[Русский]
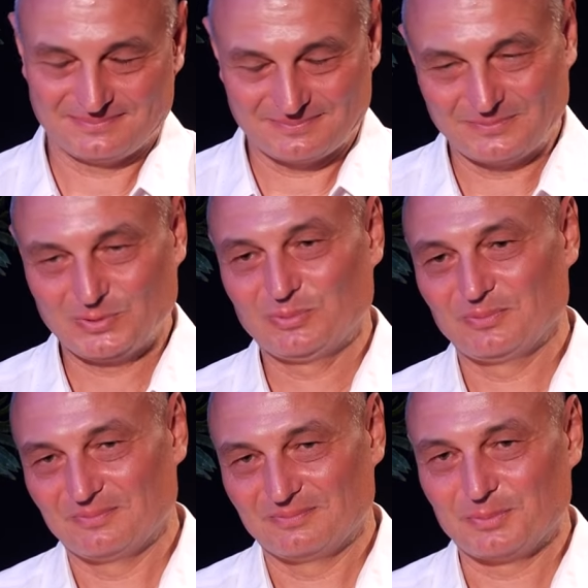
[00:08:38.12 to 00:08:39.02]

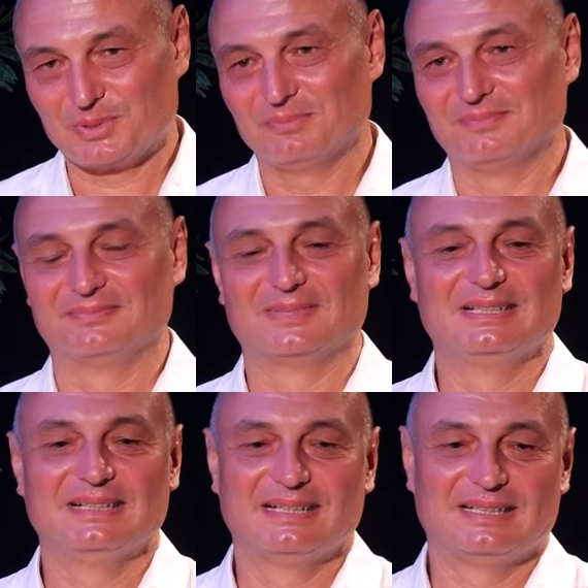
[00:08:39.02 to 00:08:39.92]
ну, в общем,
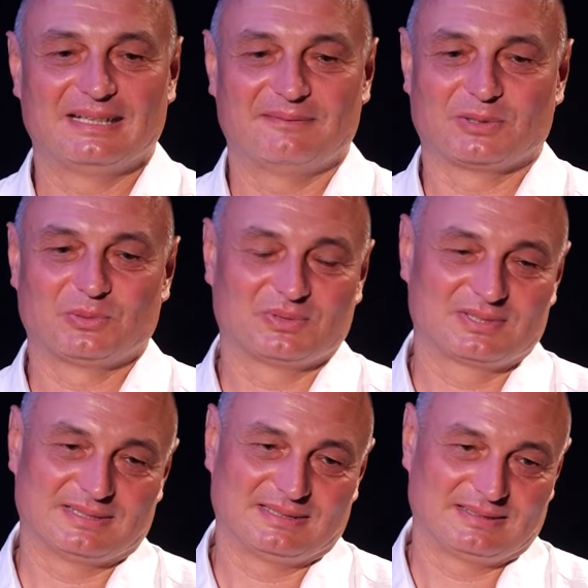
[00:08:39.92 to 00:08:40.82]
я
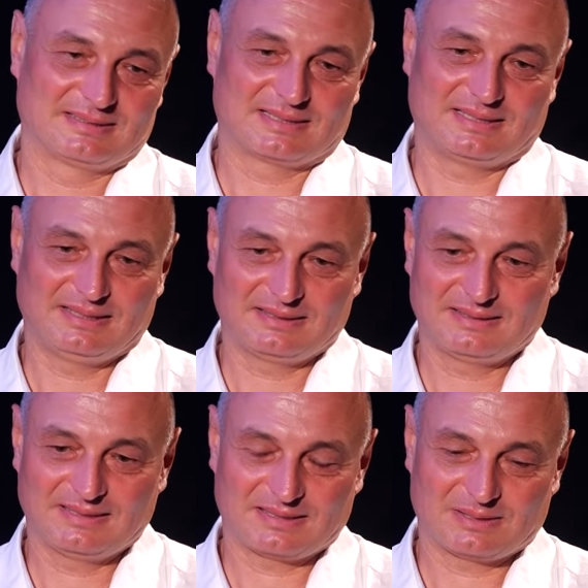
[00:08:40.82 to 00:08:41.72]
вернулся из Кореи,
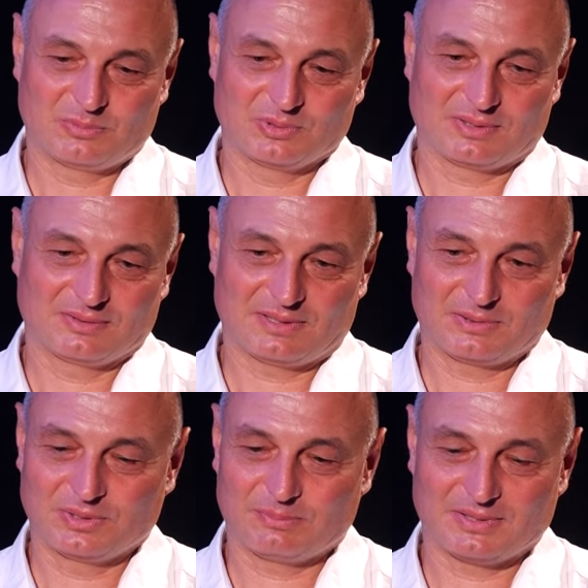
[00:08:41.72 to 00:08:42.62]
где я работал два
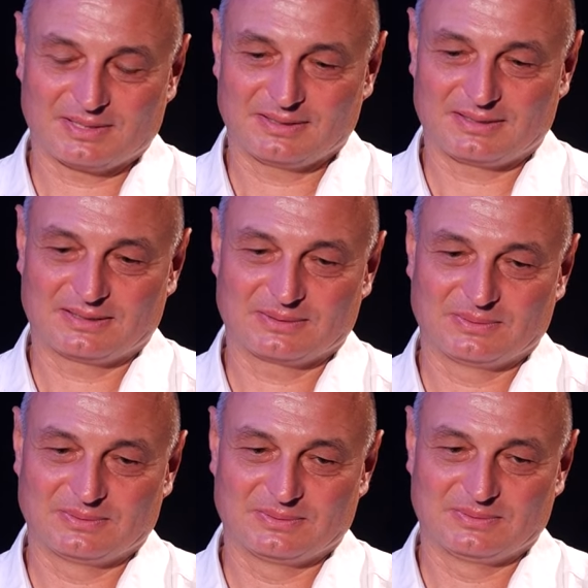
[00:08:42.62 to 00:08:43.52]
года по
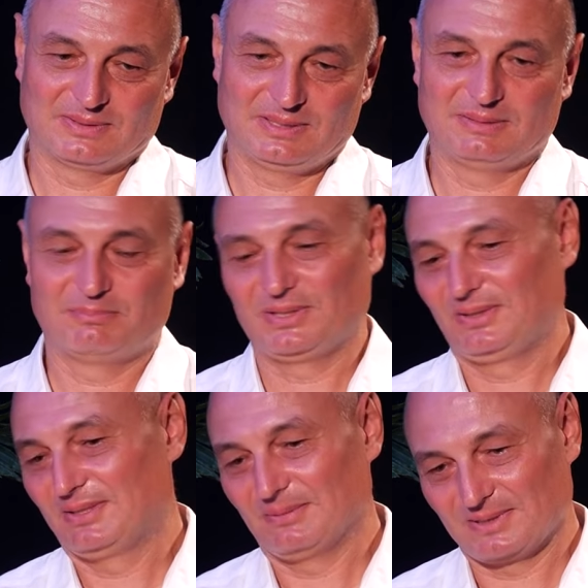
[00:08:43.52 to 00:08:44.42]
контракту, и
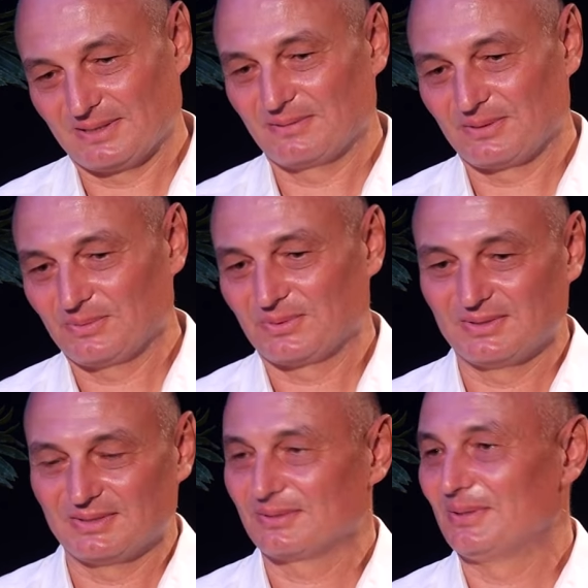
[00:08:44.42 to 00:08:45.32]
перед тем, как
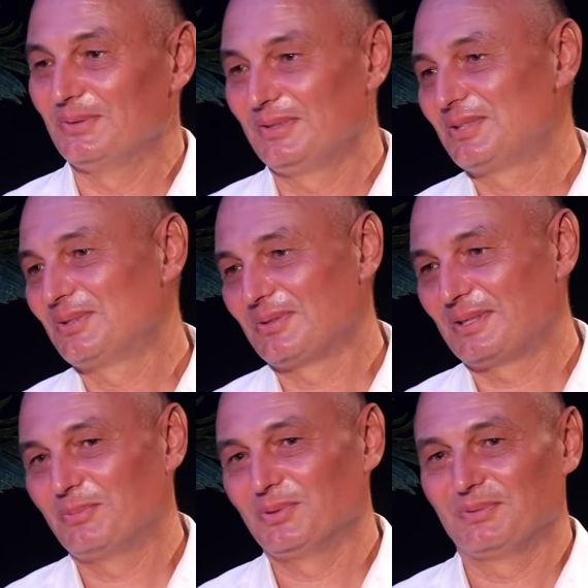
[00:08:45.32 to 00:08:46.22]
вернуться на свою нынешнюю
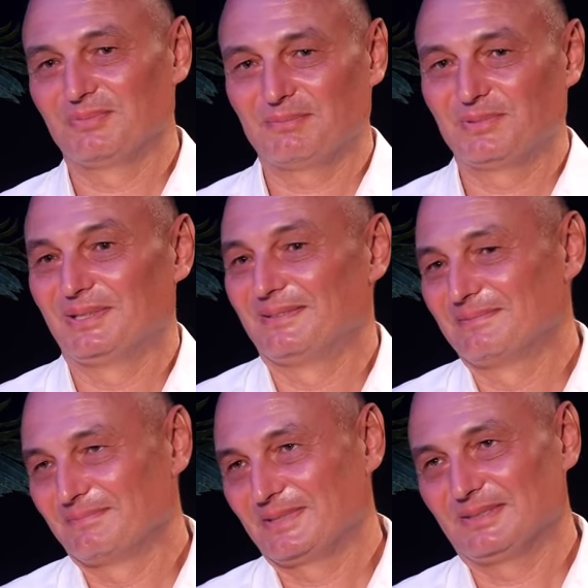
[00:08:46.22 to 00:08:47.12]
работу, у меня было
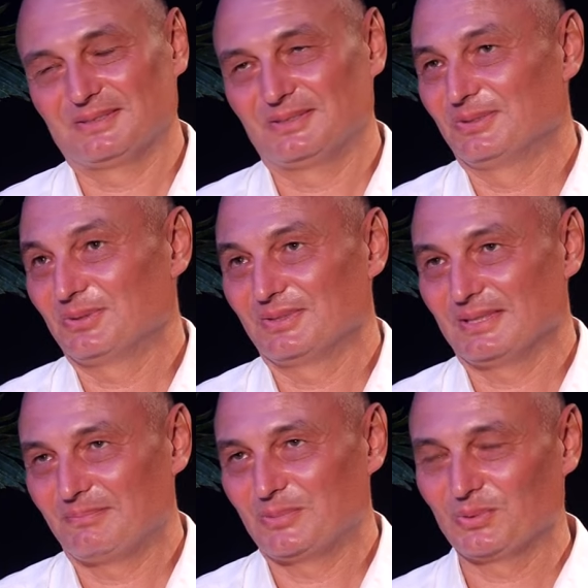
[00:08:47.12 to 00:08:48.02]
где-то сезон,
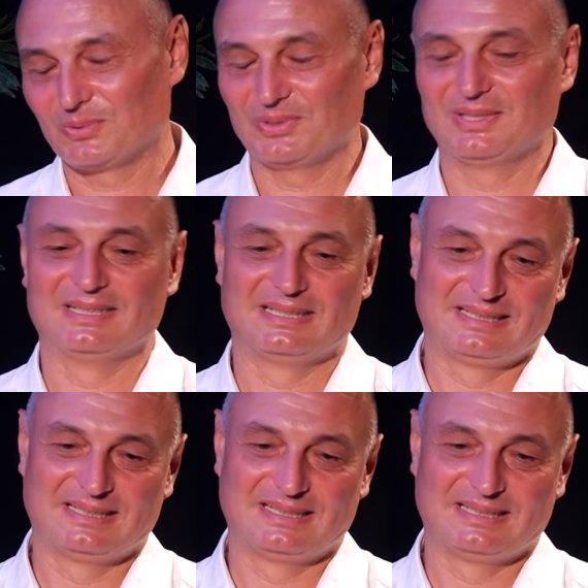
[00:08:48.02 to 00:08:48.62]
там полгода,